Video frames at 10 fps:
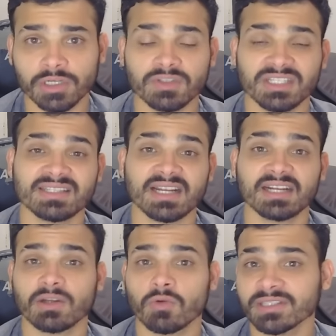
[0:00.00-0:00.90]
Você
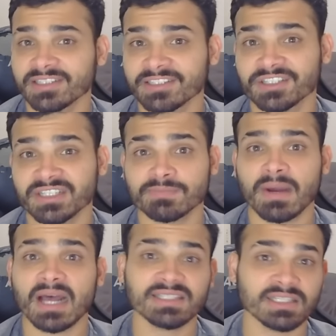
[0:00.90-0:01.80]
descarta quantas energias
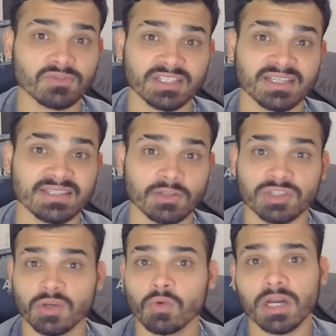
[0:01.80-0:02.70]
básicas você quiser do
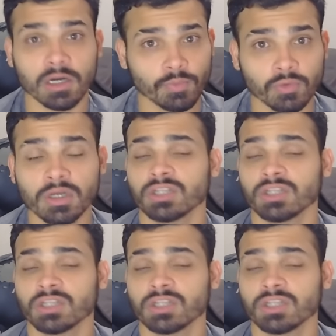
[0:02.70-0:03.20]
seu campo,